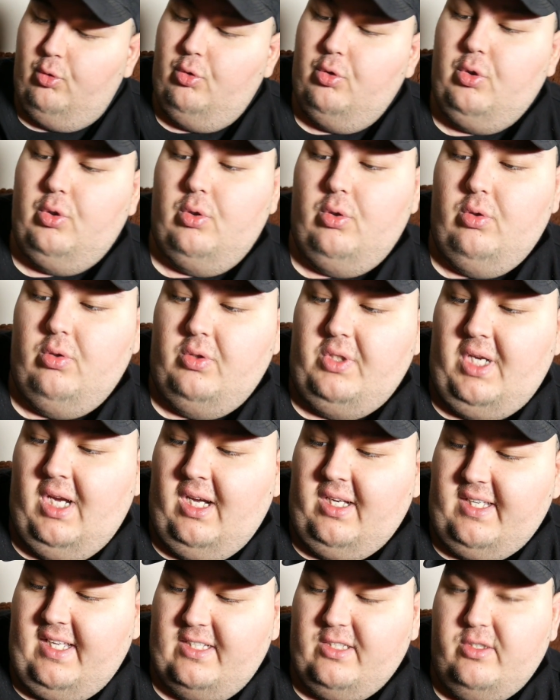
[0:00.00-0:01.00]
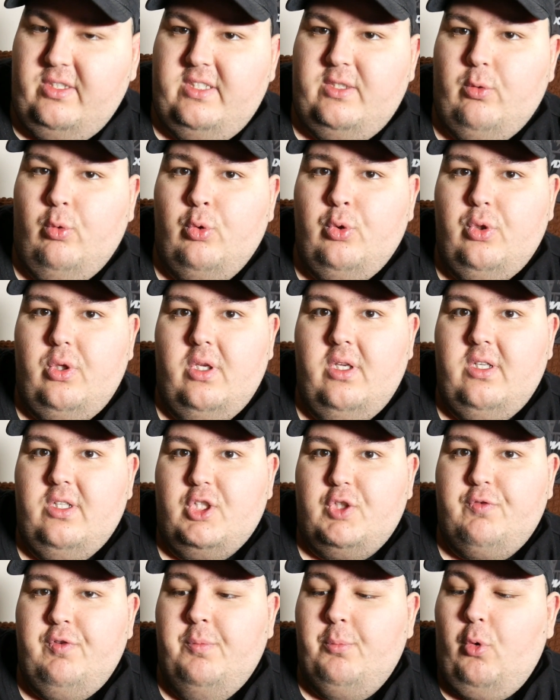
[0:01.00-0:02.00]
so, ja, kennst du diese und,
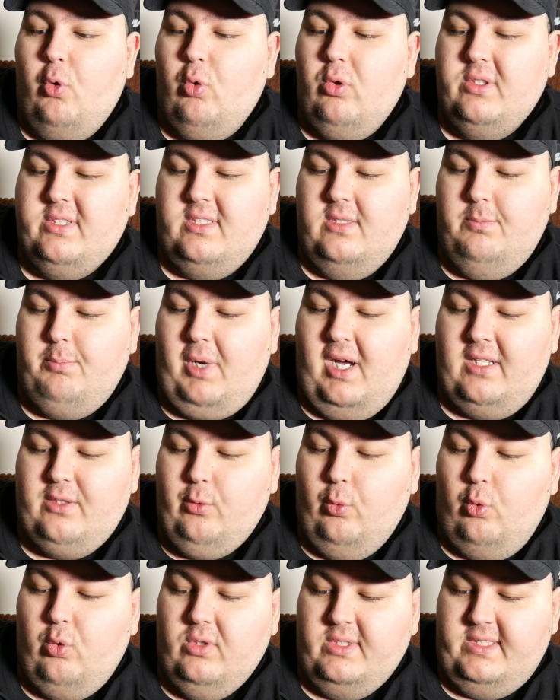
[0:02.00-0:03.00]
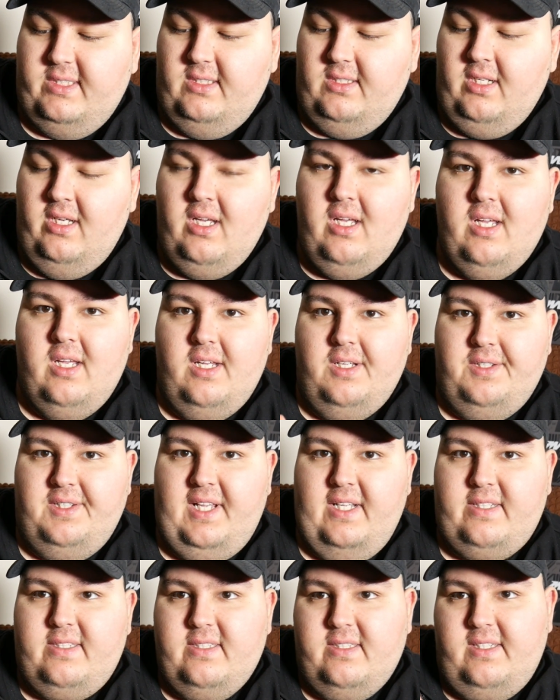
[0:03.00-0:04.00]
äh, Schwimmhose, Badehose,
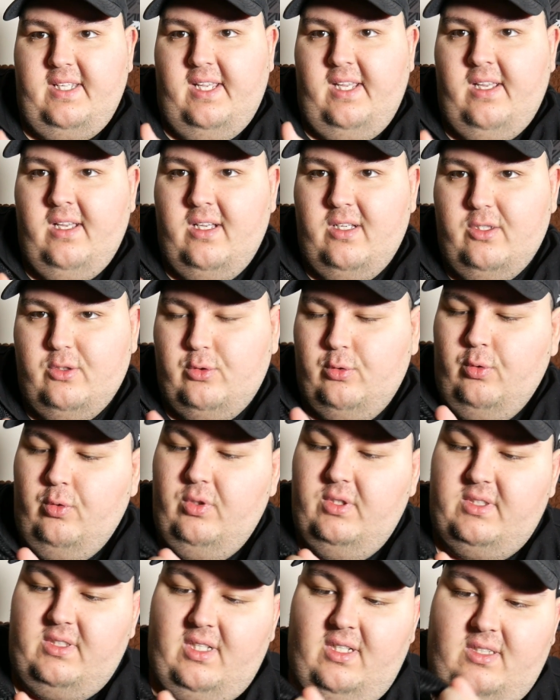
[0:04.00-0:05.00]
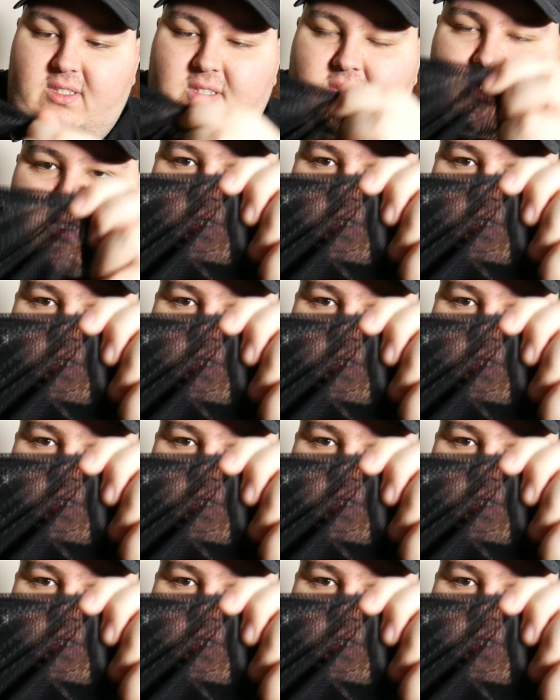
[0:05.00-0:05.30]
Netzding? So ist das.